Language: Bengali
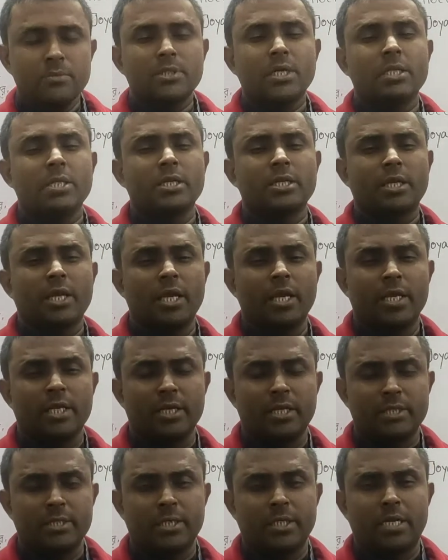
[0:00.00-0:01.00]
তাদেরকে
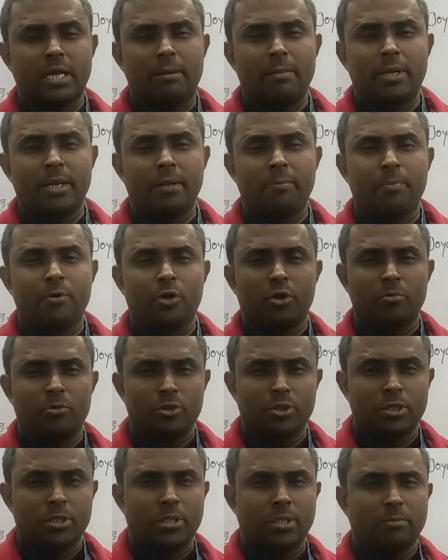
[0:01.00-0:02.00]
ইংরেজি গ্রামারে
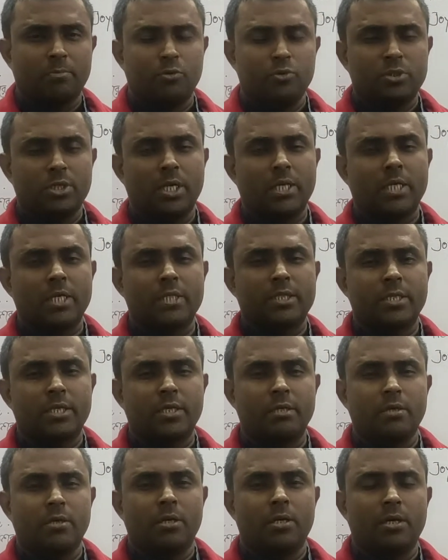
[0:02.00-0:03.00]
পরবর্তীতে বোঝার
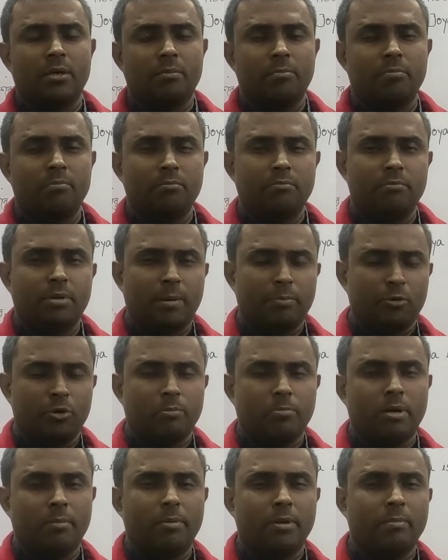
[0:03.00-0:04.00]
ক্ষেত্রে
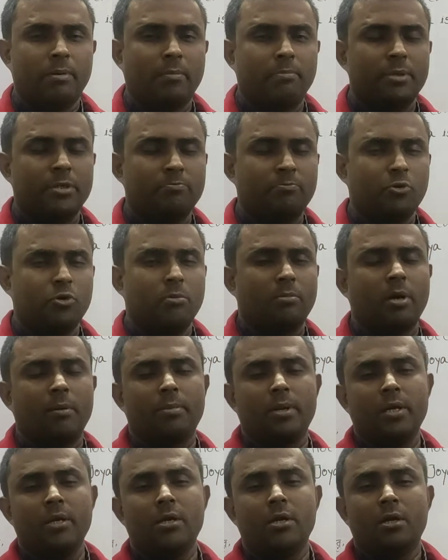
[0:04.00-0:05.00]
ব্যাপকভাবে বা
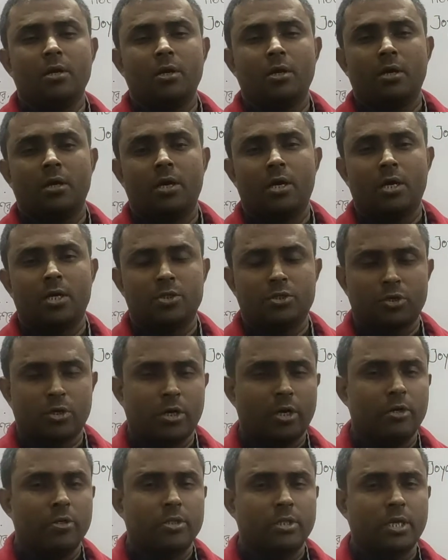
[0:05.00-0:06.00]
বিপুলভাবে
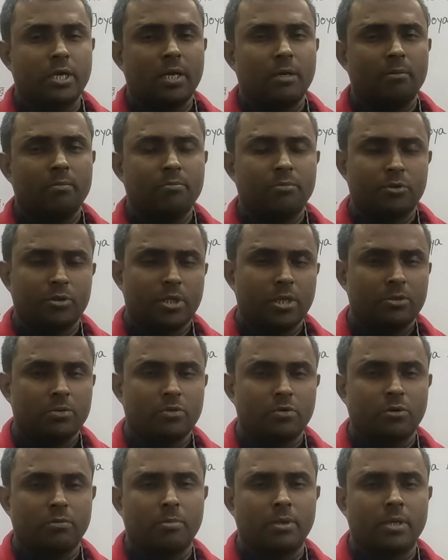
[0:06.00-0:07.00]
সহায়তা প্রদান
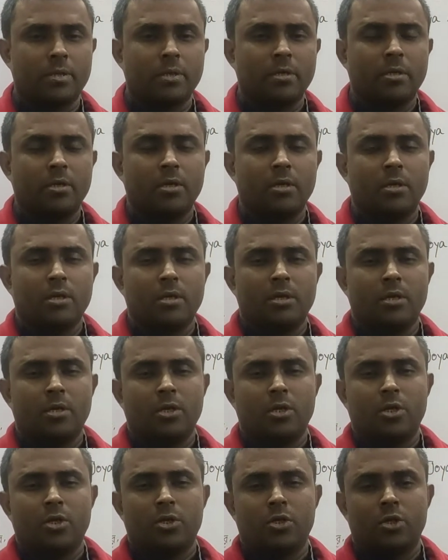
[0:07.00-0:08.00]
করবে
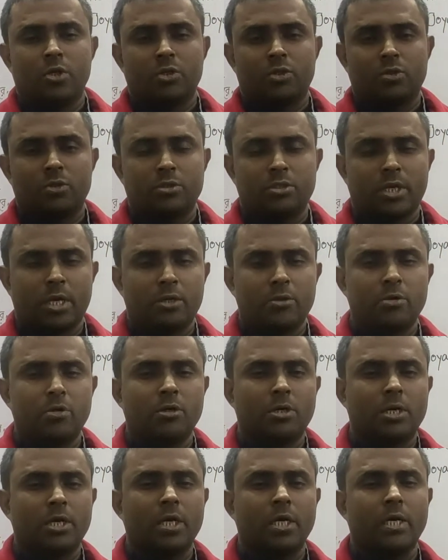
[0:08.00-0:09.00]
তো যাই
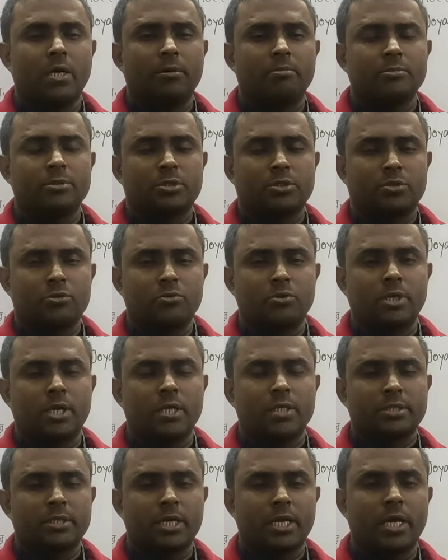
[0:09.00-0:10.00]
হোক
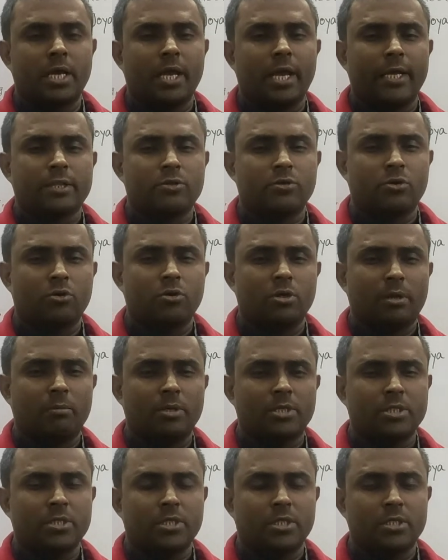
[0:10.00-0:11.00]
স্টুডেন্টরা এতক্ষণ
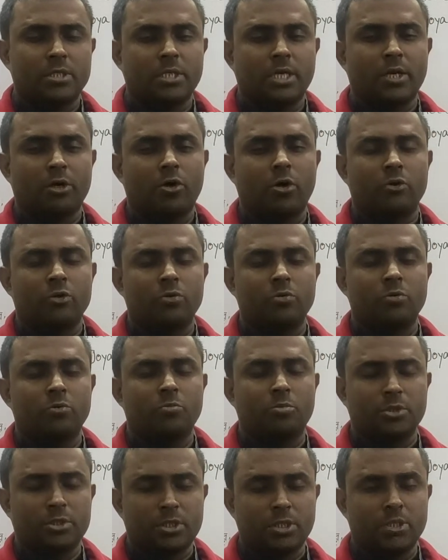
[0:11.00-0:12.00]
আমার সাথে যারা
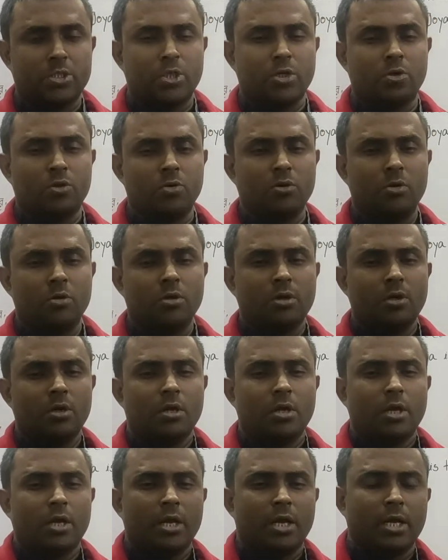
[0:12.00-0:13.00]
উপস্থিত ছিল
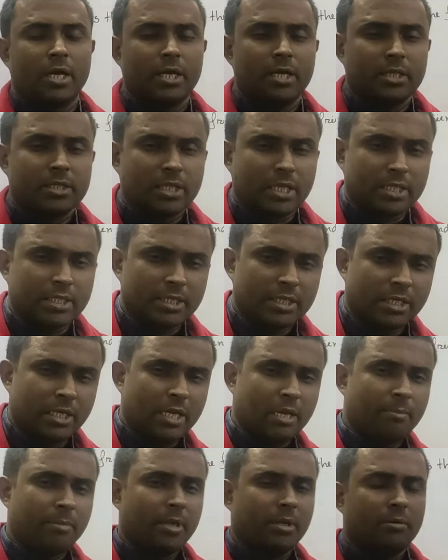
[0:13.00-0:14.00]

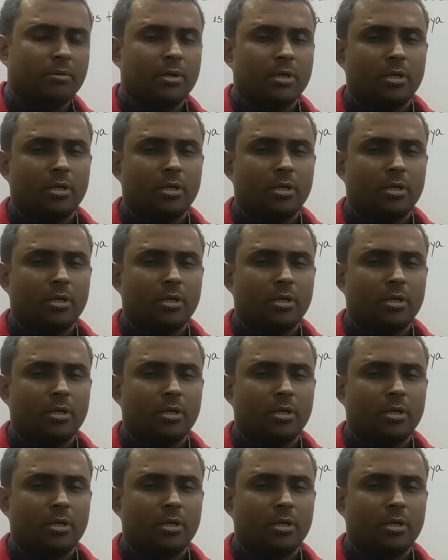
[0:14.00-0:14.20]
তাদেরকে আমি